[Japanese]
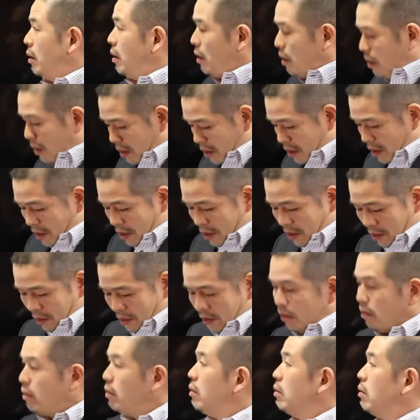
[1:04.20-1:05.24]
一体
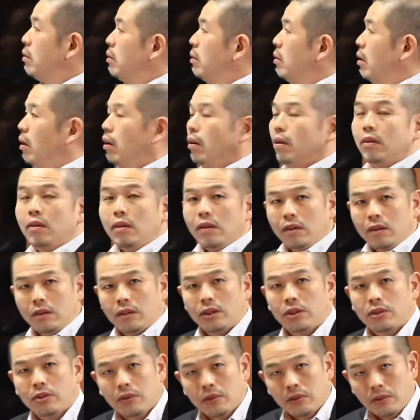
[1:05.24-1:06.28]
何なん
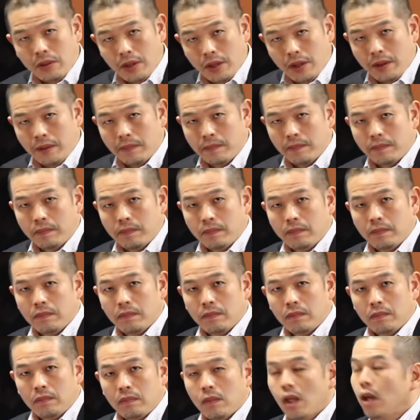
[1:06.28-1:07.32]
でしょうね。
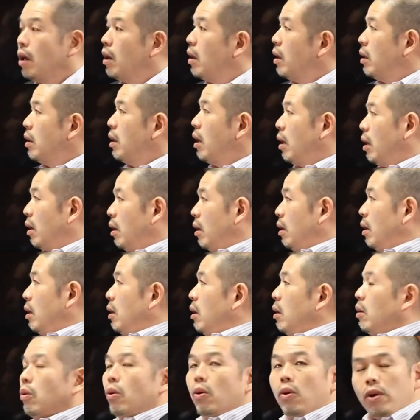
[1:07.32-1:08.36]
で
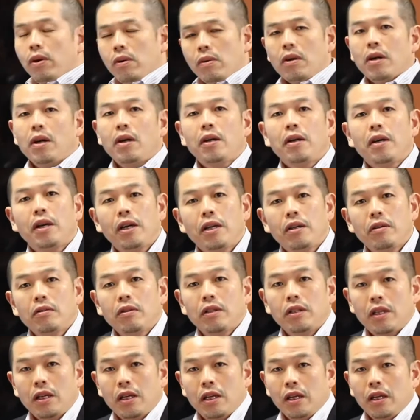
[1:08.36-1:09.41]
これを考える
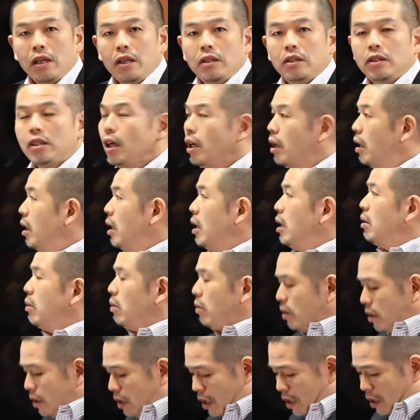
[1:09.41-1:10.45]
上でじゃあ江
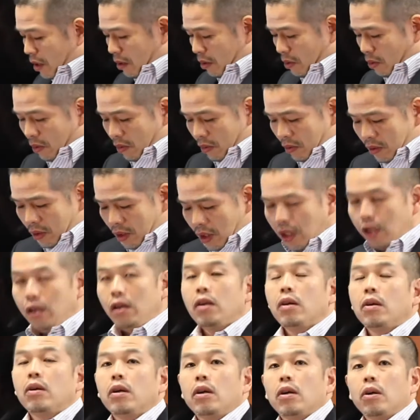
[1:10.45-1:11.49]
戸時代どんな
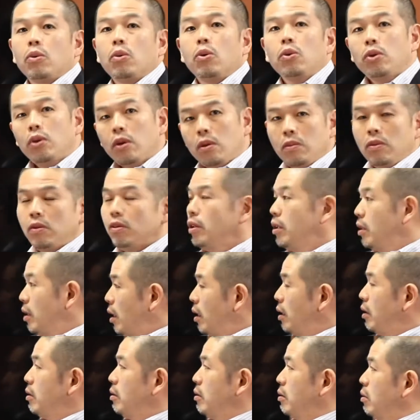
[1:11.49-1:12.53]
子供に
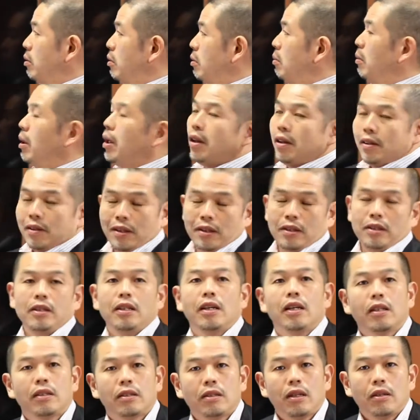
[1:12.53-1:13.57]
対する眼差し
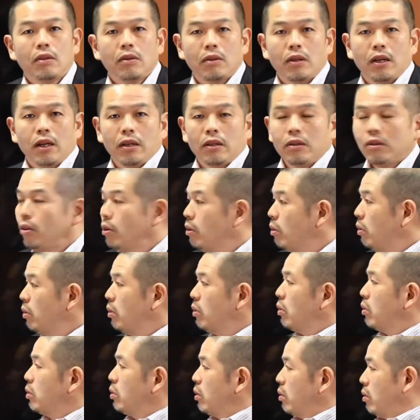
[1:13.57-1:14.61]
があったのかっていうこ
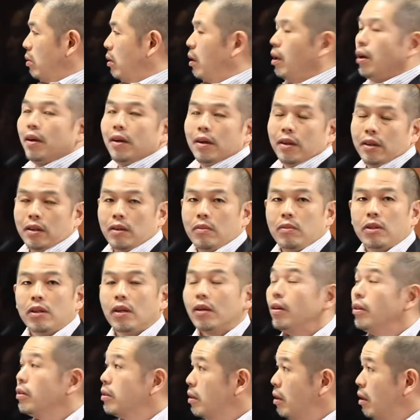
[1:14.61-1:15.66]
とをちょっと考えてみた
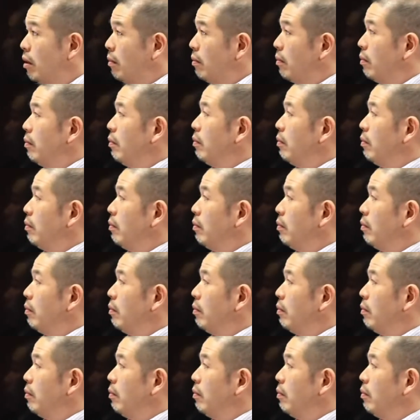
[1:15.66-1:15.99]
いんですね。